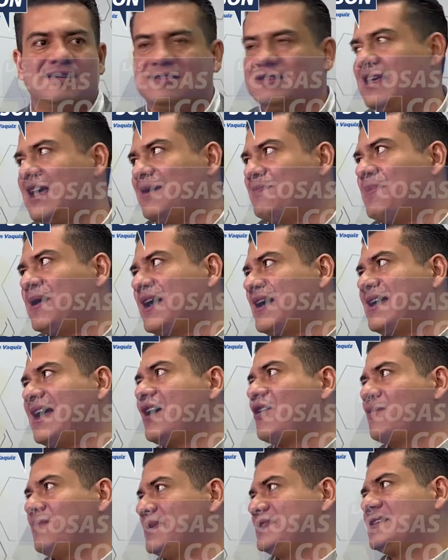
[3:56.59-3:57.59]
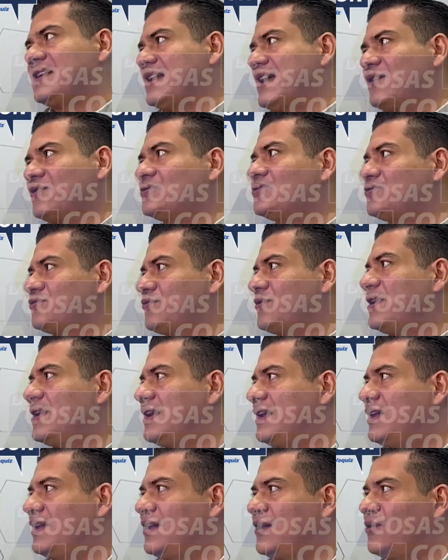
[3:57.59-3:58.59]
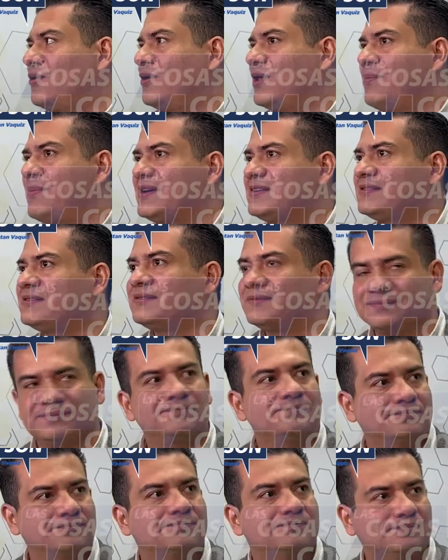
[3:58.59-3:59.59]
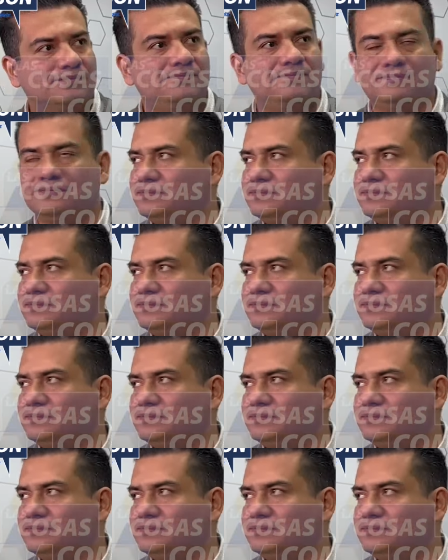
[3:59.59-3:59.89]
De ahí para allá comenzaría a construir lo demás. Eh,